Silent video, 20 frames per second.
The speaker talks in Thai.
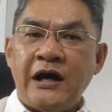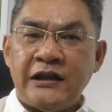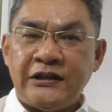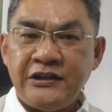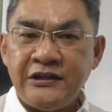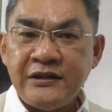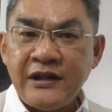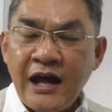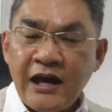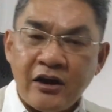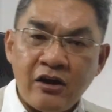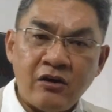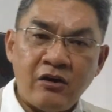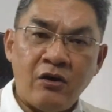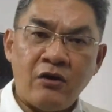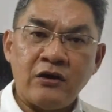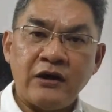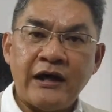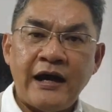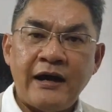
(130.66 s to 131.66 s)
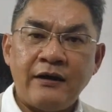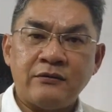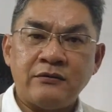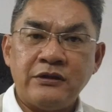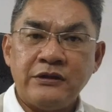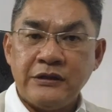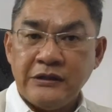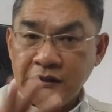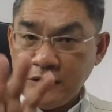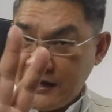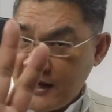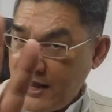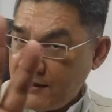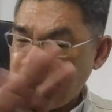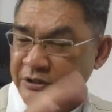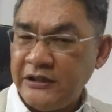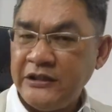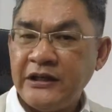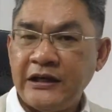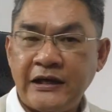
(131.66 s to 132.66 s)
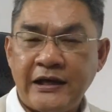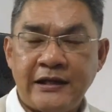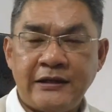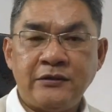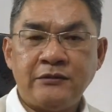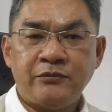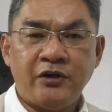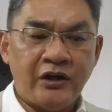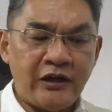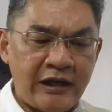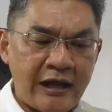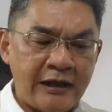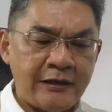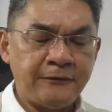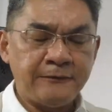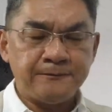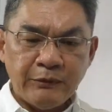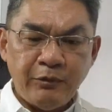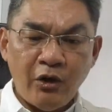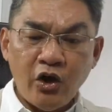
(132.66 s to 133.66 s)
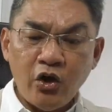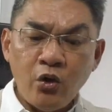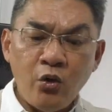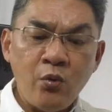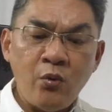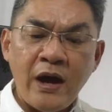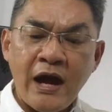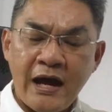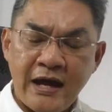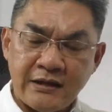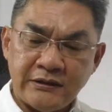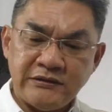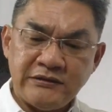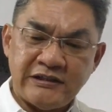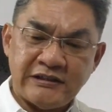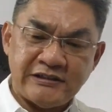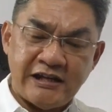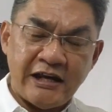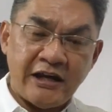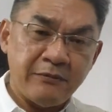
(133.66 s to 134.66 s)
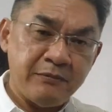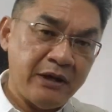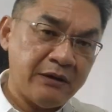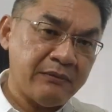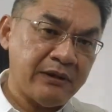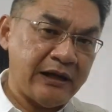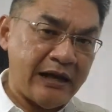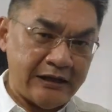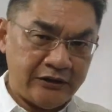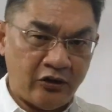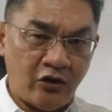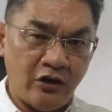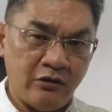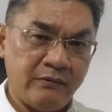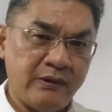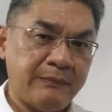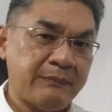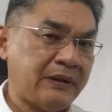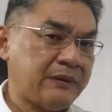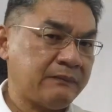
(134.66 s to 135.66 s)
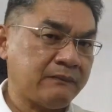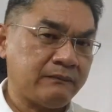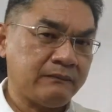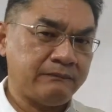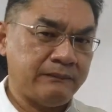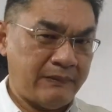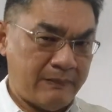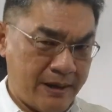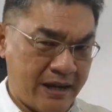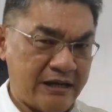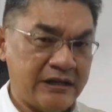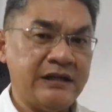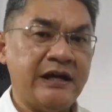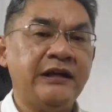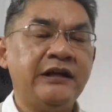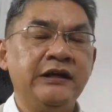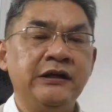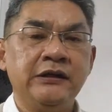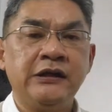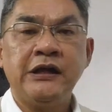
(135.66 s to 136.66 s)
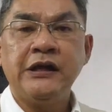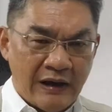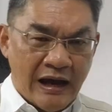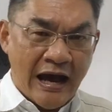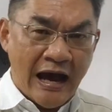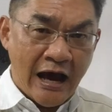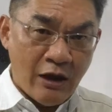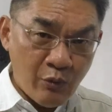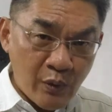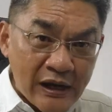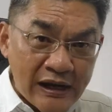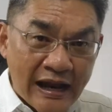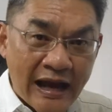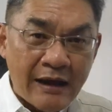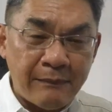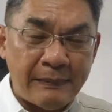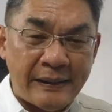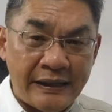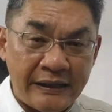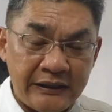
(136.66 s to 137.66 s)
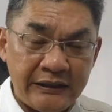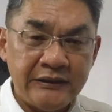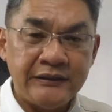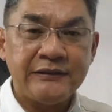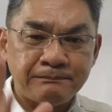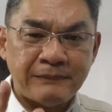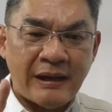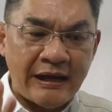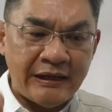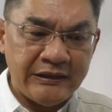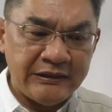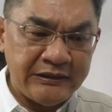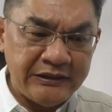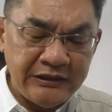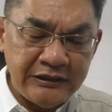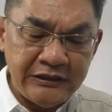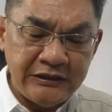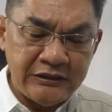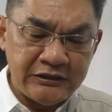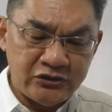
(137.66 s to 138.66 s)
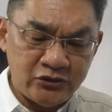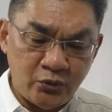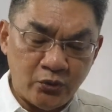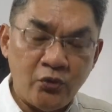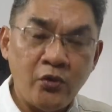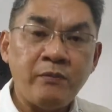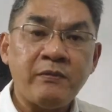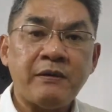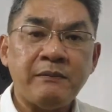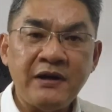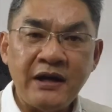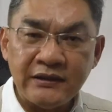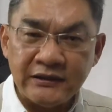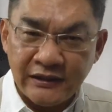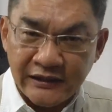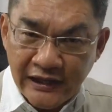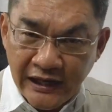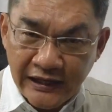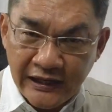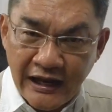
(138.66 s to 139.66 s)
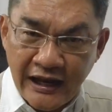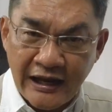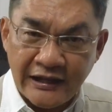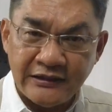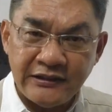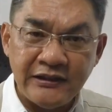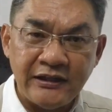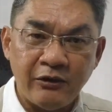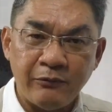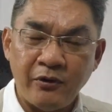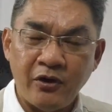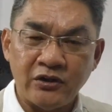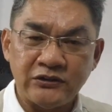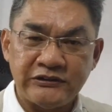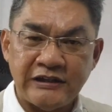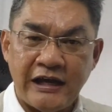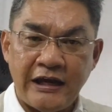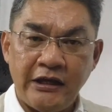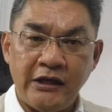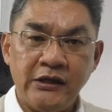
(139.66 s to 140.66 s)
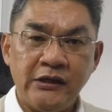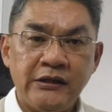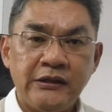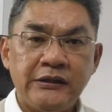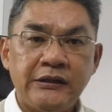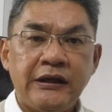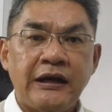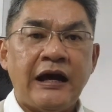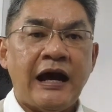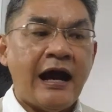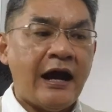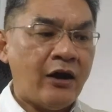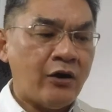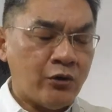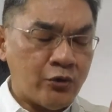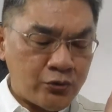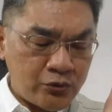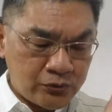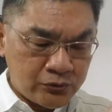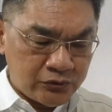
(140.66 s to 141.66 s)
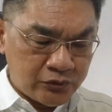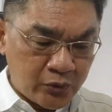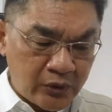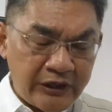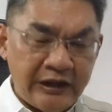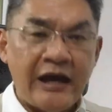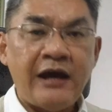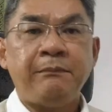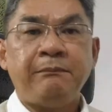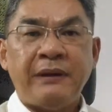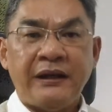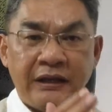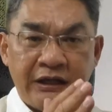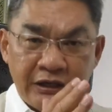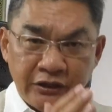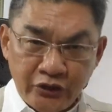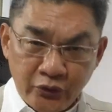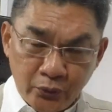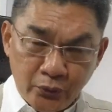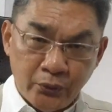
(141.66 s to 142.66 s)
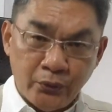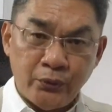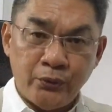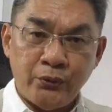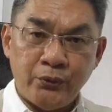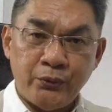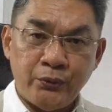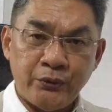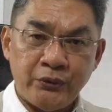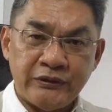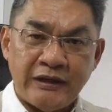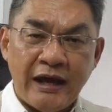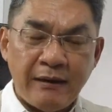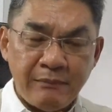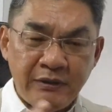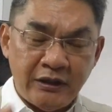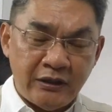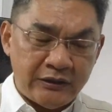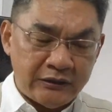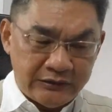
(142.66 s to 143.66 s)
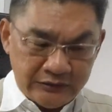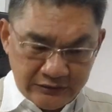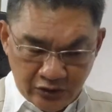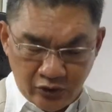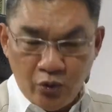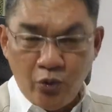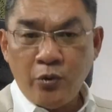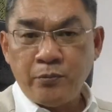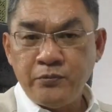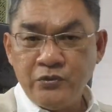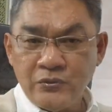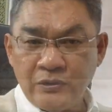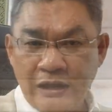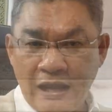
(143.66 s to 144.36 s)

อาทิตย์หน้าก็ของเข้าห้ามคิดอย่างนั้น เพราะนั้นพอรู้ว่าจะใช้กระเบื้องเมื่อไหร่ถอยมาประมาณเดือนหนึ่งหาเวลาไปไปที่สูรุมกระเบื้องทั้งหลายแหล่ที่เราพอใจเอาตัวนี้ไปเดินดู ถ้ามีรูปอยู่